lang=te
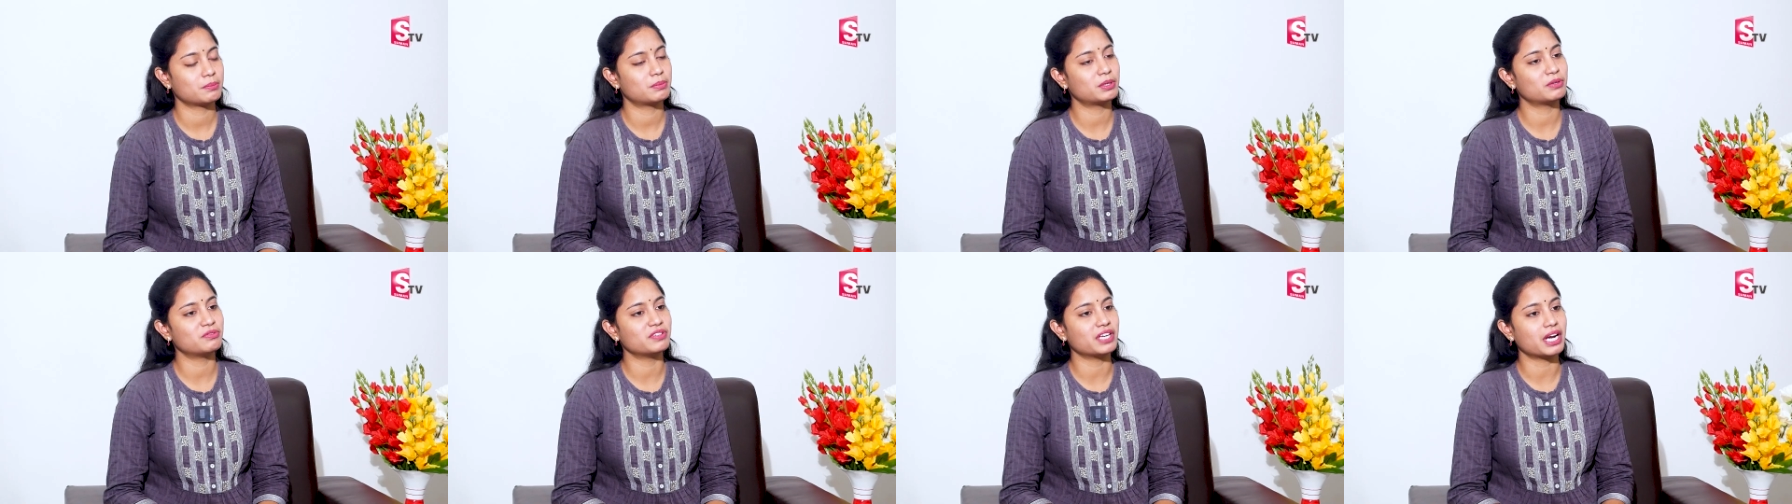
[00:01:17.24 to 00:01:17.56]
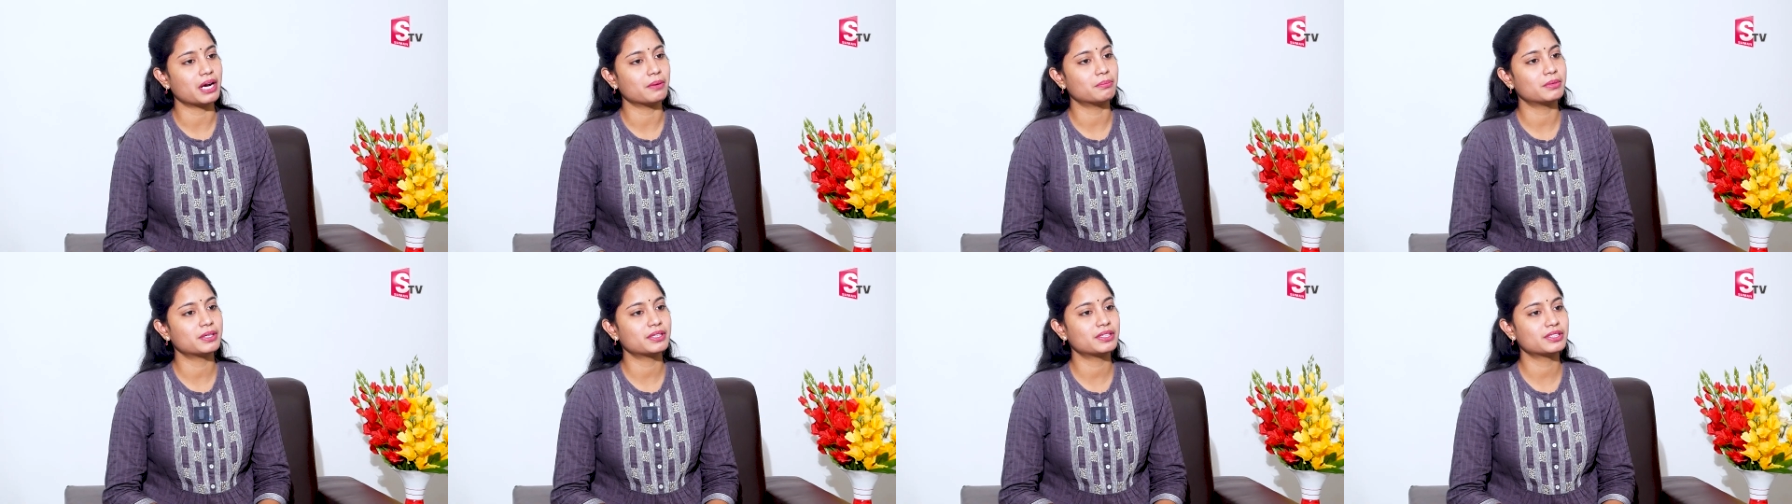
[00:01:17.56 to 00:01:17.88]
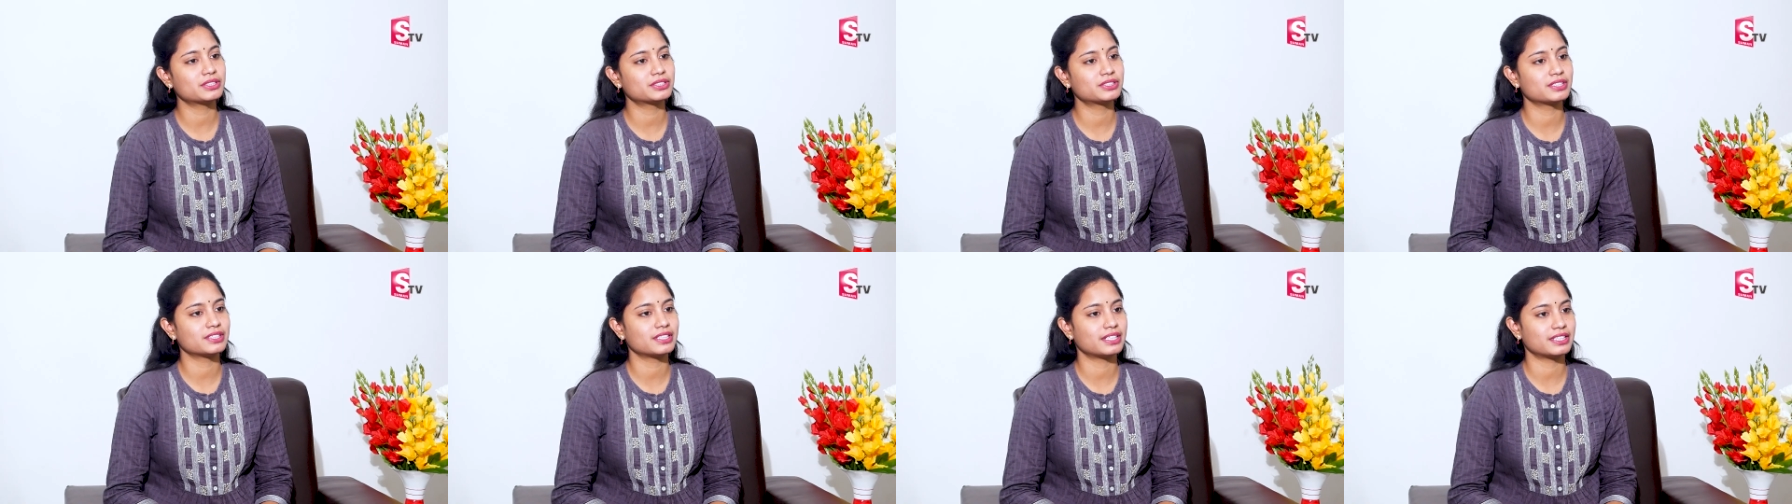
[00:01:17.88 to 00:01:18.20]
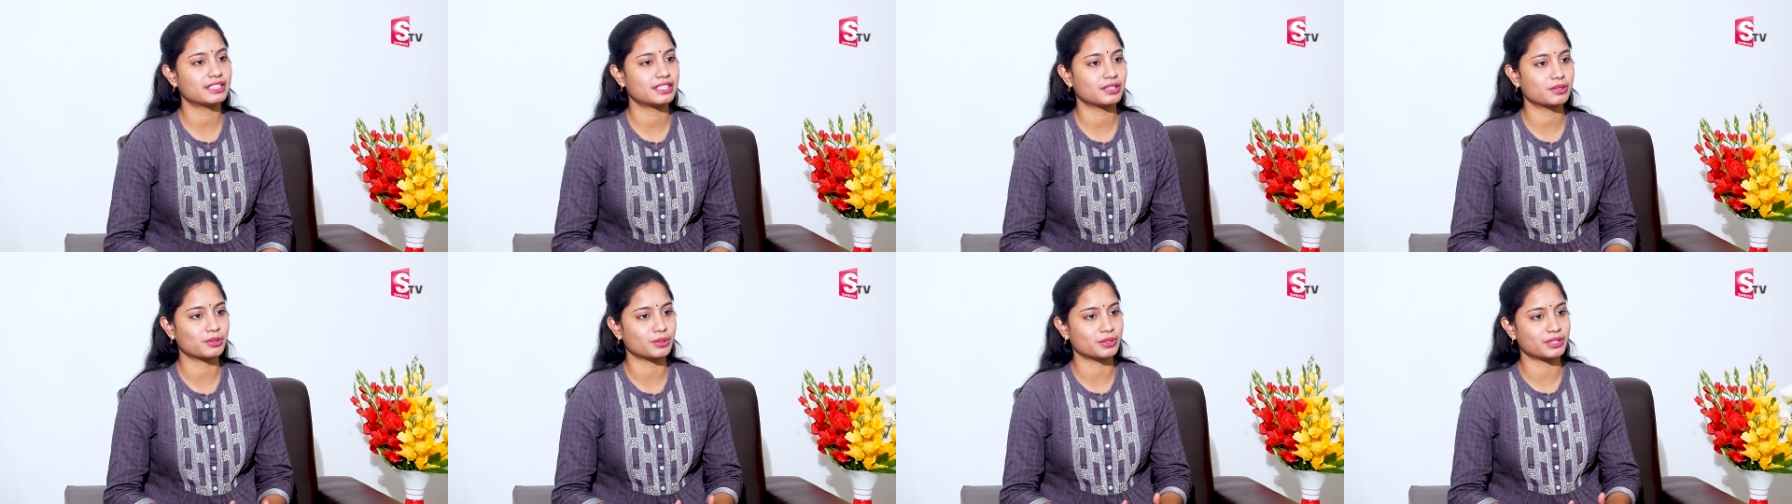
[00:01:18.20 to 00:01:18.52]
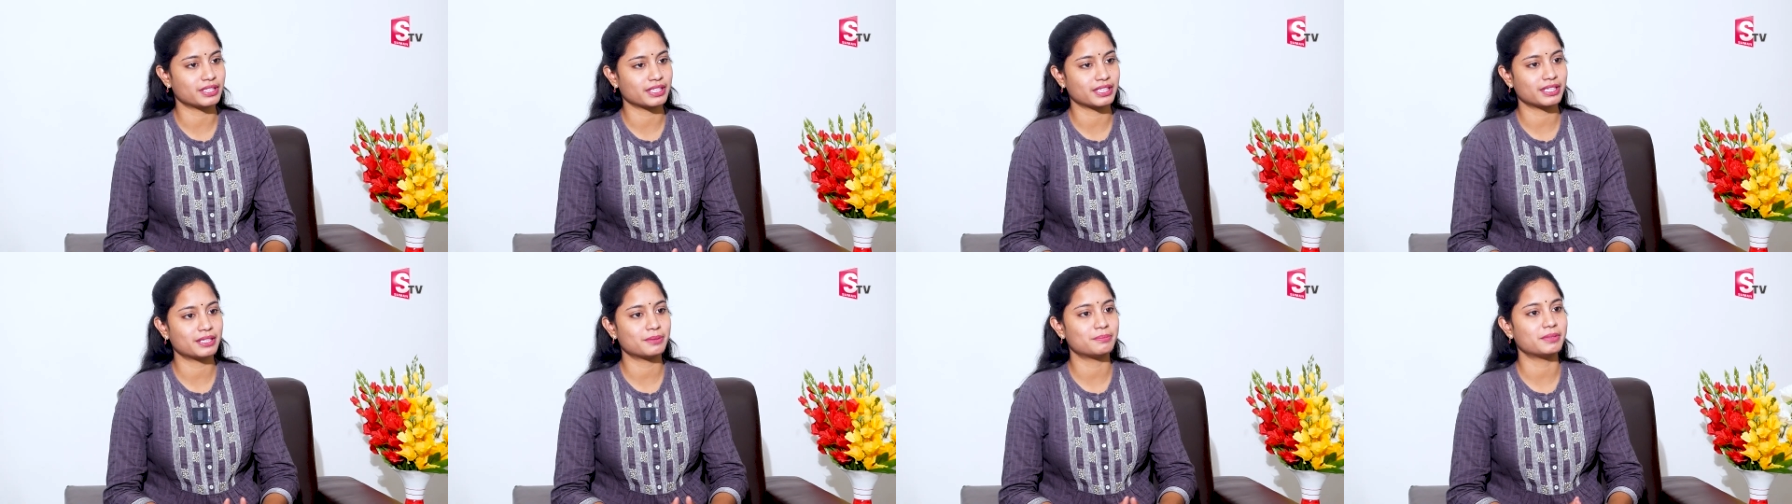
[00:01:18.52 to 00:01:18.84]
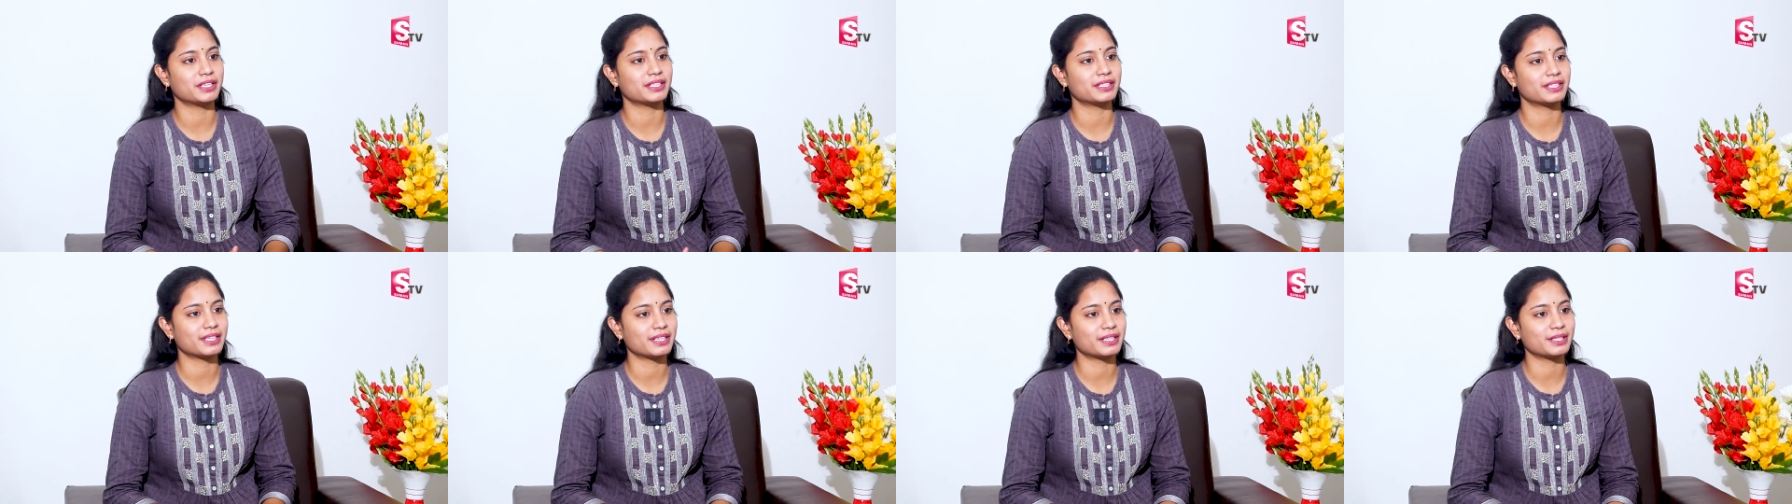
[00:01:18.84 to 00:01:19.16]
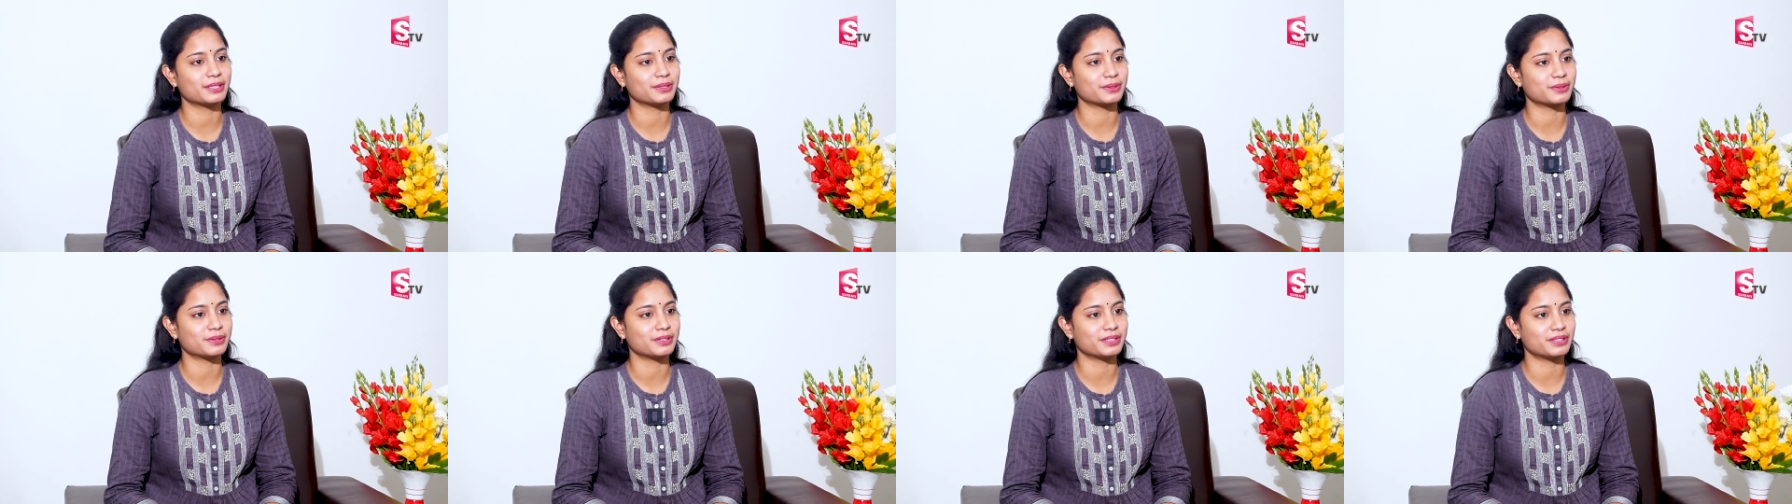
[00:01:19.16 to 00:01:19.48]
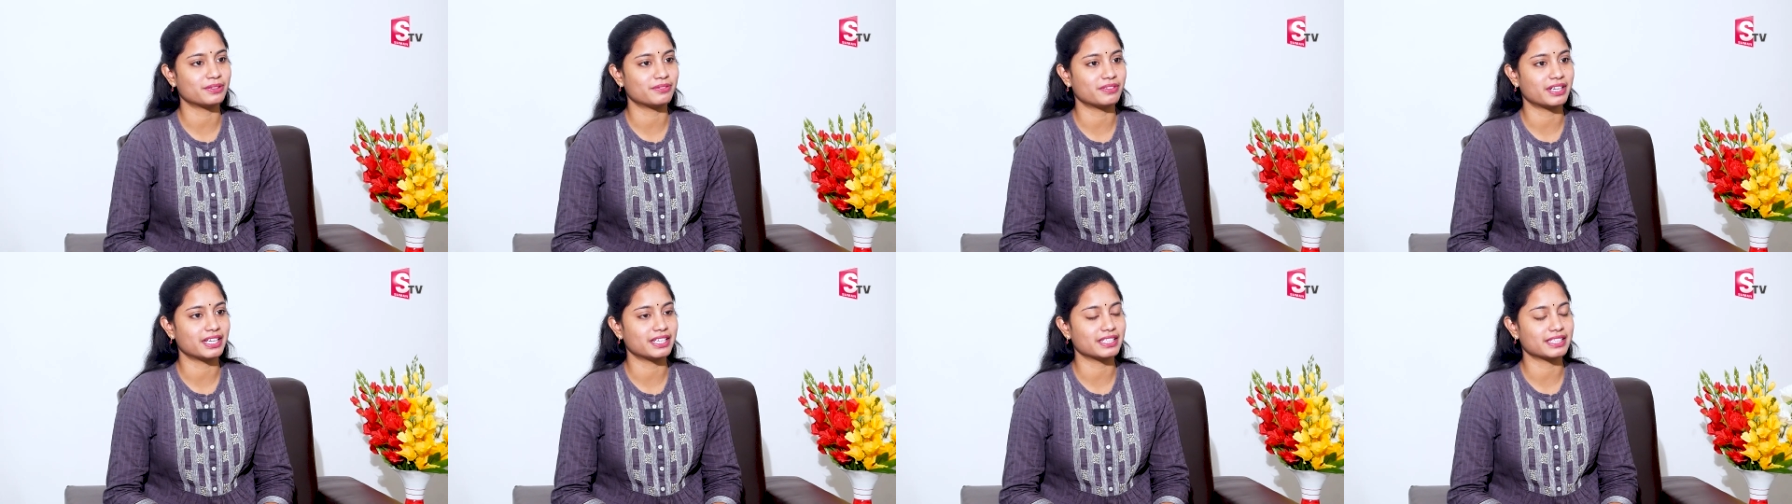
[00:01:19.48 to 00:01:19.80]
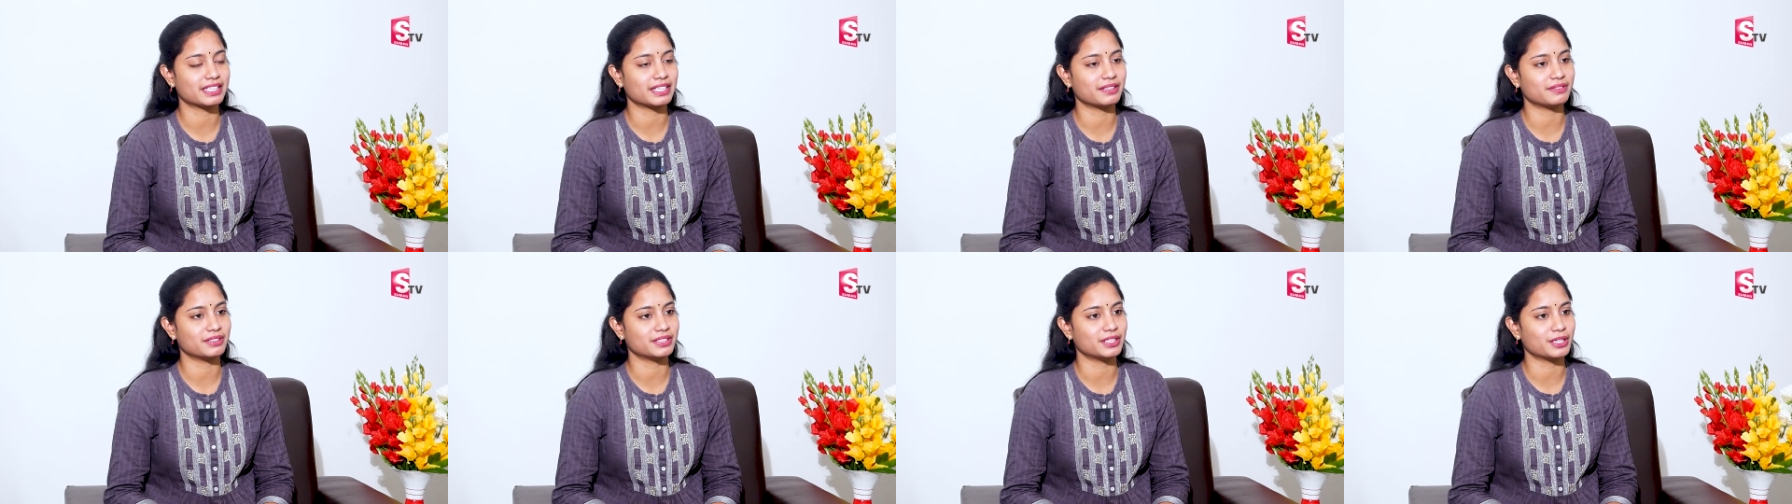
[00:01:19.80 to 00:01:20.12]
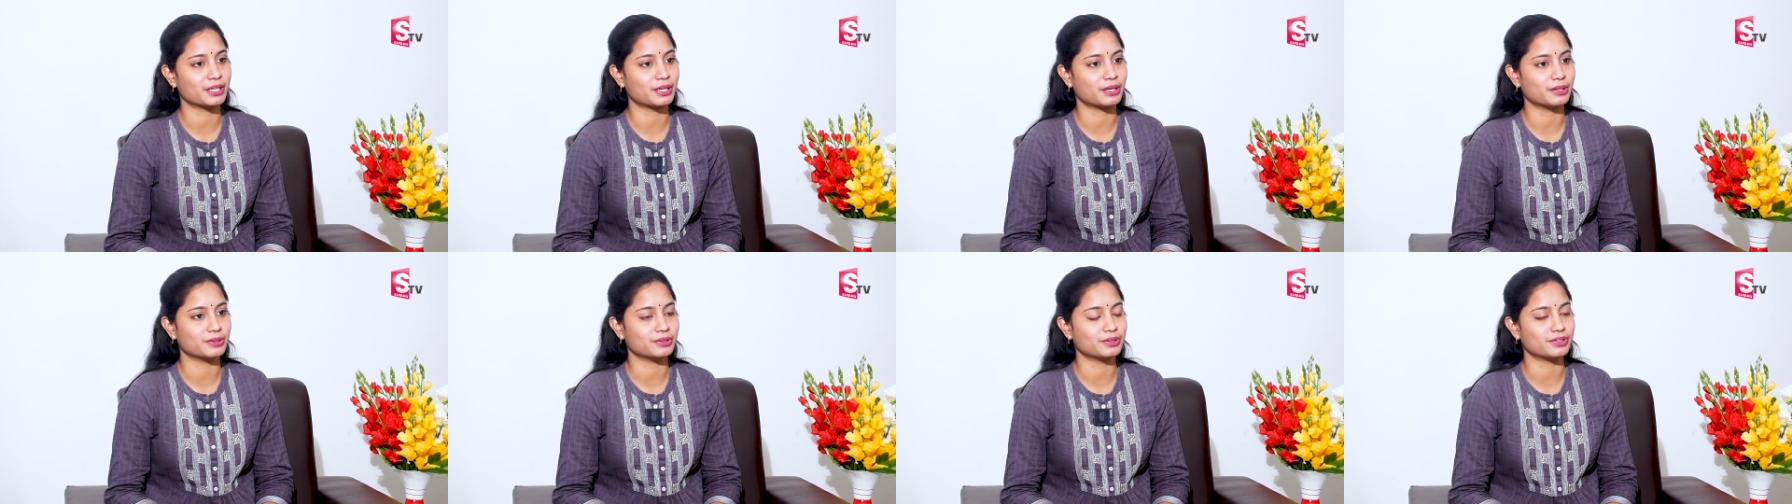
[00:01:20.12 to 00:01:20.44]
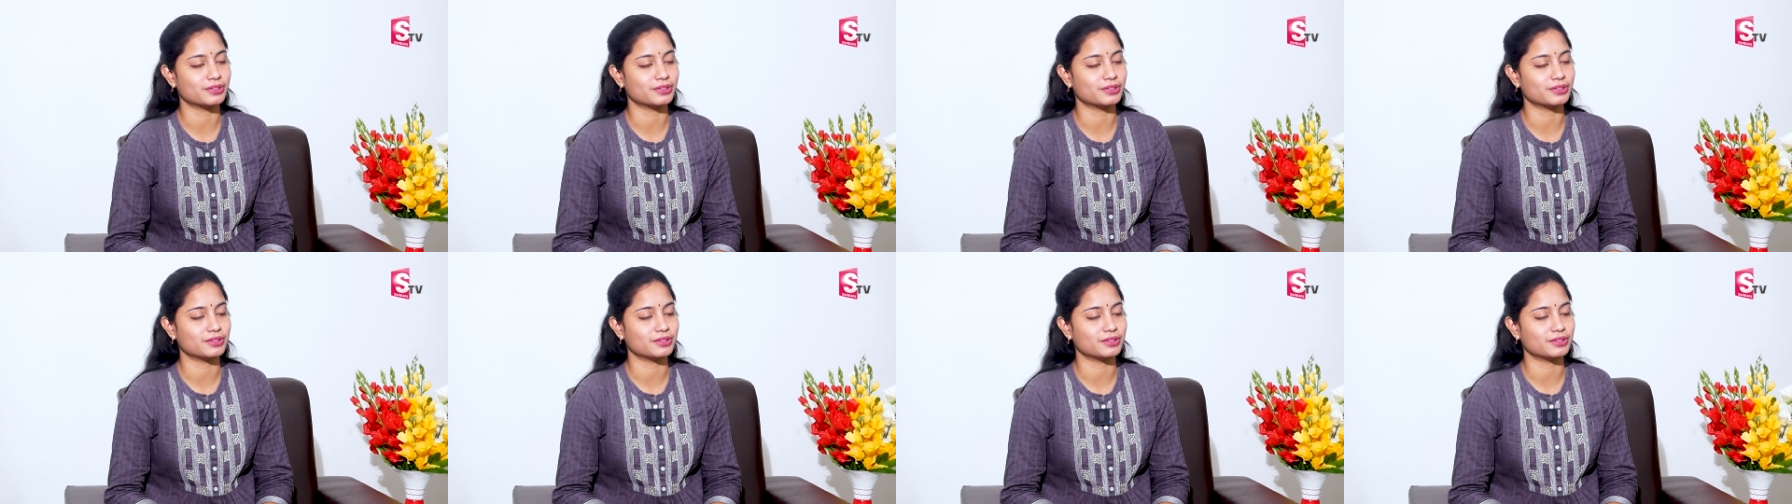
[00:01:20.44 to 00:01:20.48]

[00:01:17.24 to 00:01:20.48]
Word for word: ఇప్పుడు వ్యాపారస్తులు అంటే కొత్తగా పెట్టాలనుకుంటే వాళ్ళకి ఏ విధంగా